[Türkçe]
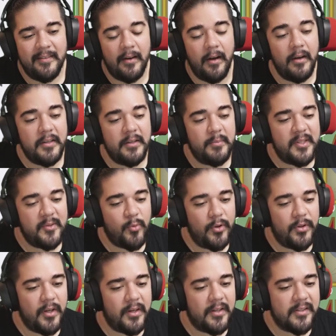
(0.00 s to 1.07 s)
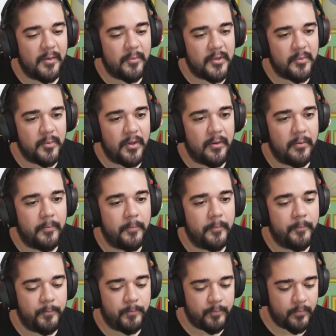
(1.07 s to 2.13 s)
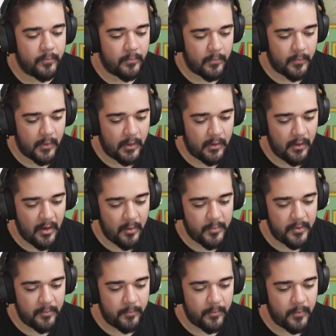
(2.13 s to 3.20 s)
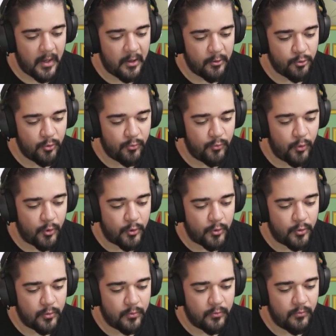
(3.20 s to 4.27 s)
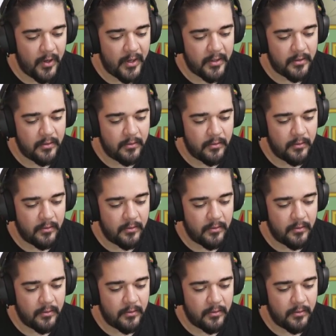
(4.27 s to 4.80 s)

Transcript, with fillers: Aa 25 puan daha kazanmışım ha. Ne yapayım? Art of War. Ver.